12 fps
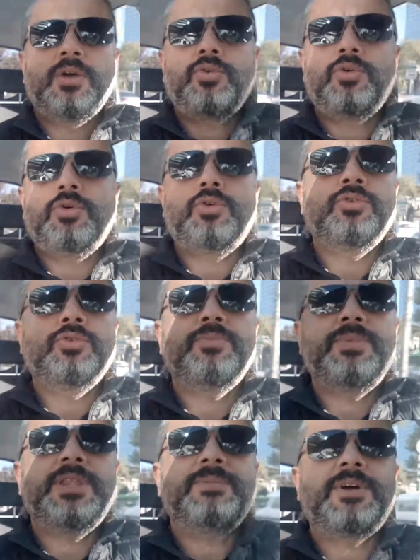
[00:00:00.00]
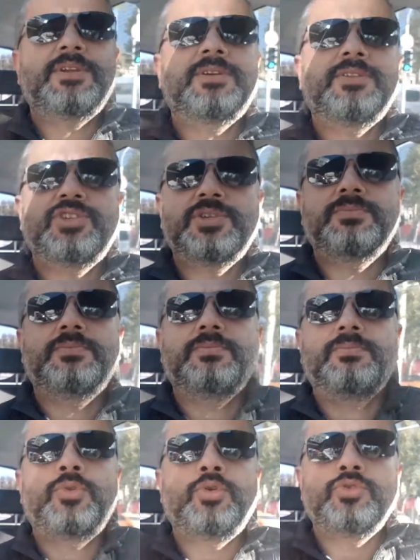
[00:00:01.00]
O onun benim arkadaşım
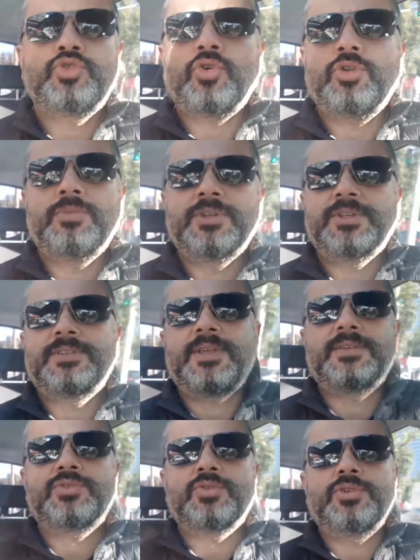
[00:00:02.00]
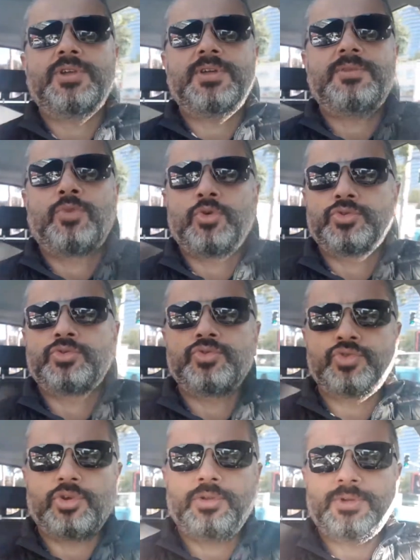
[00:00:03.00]
bölücü olmadıktan sonra,
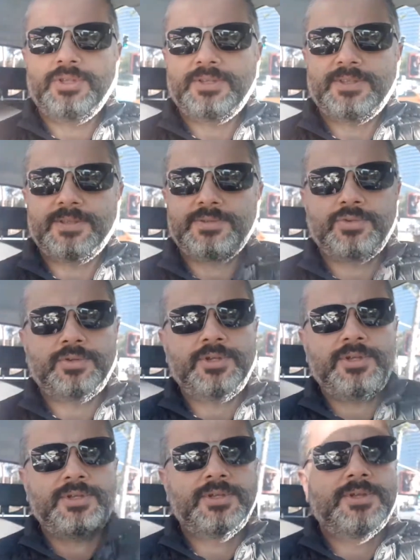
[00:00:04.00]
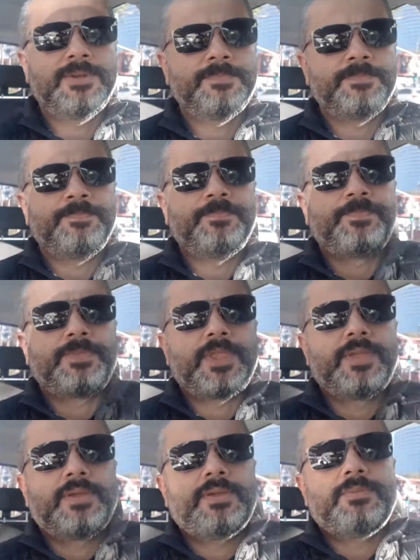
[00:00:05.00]
bozguncu olmadıktan sonra
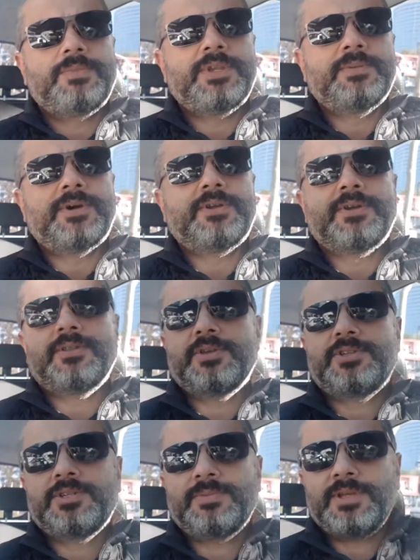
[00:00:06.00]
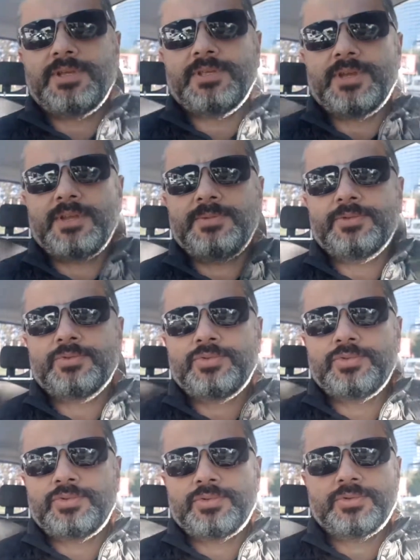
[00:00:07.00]
benim arkadaşlığıma engel
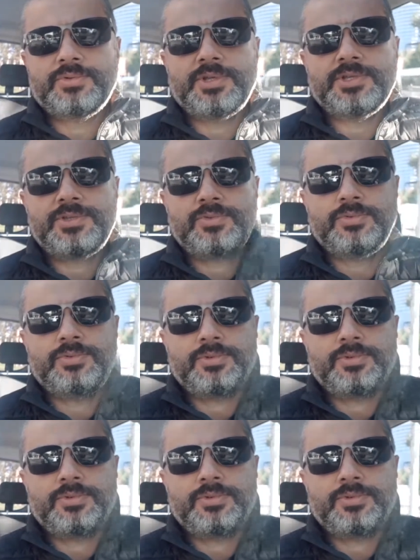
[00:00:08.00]
virüsüz teşkil,